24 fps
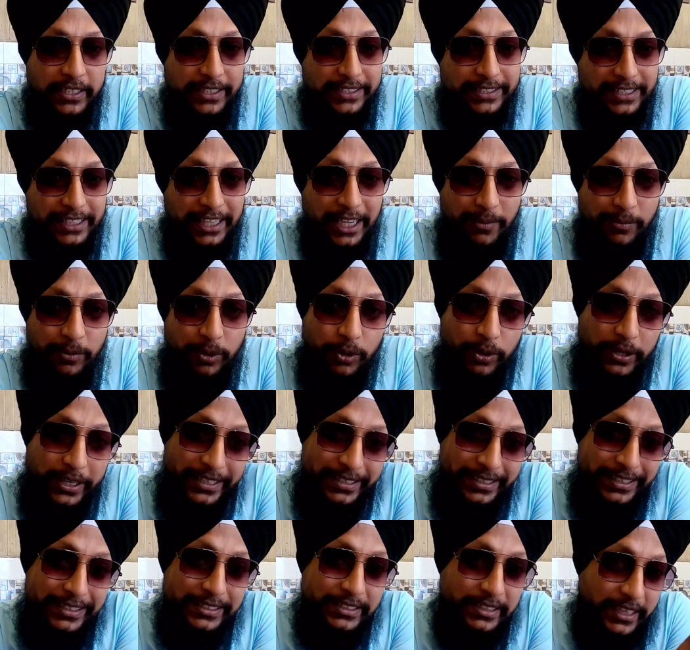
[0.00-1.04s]
इसलिए हम लोग
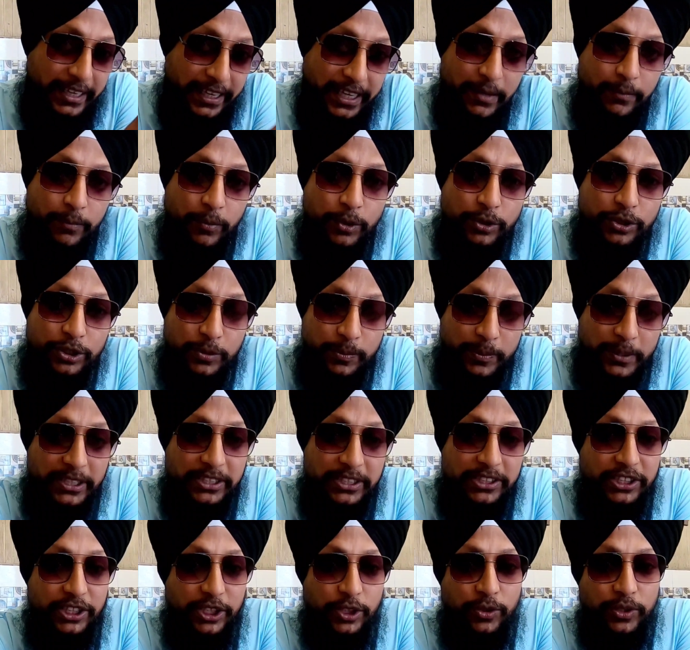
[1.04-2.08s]
एटलीस्ट एक पोस्ट
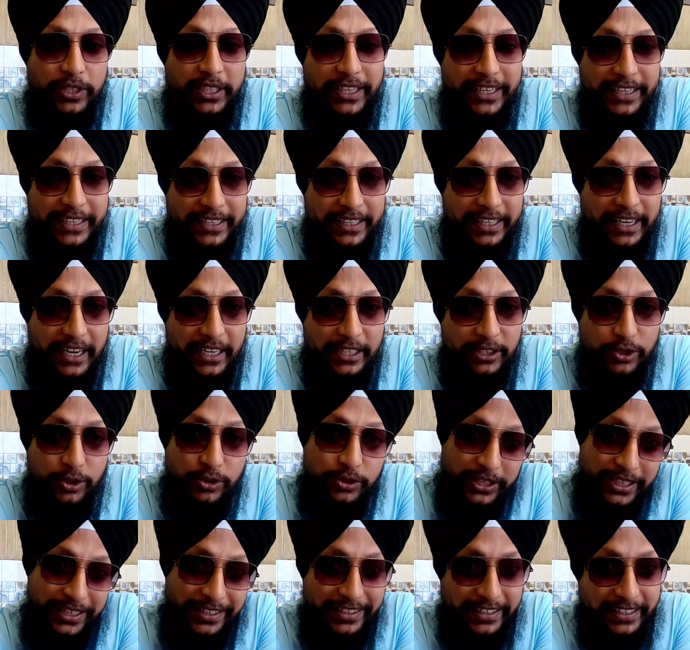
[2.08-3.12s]
पेड जियो की लेकर आए जो
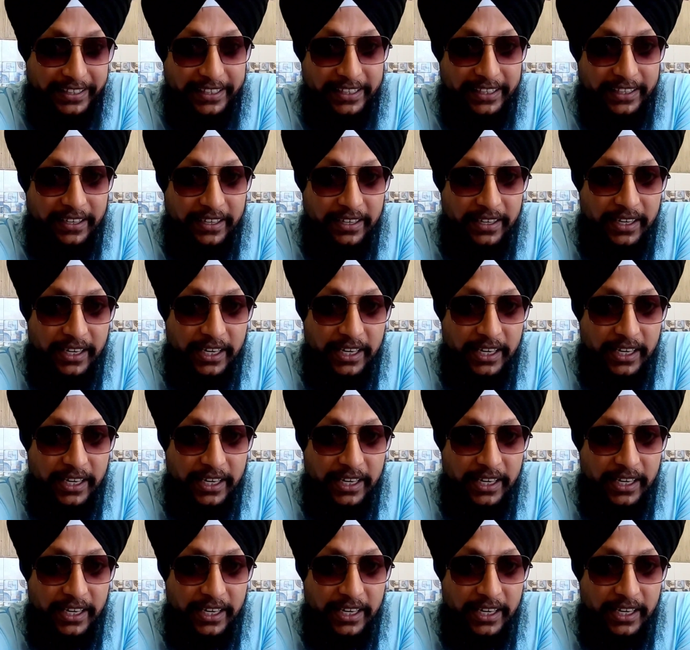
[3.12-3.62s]
चल रही है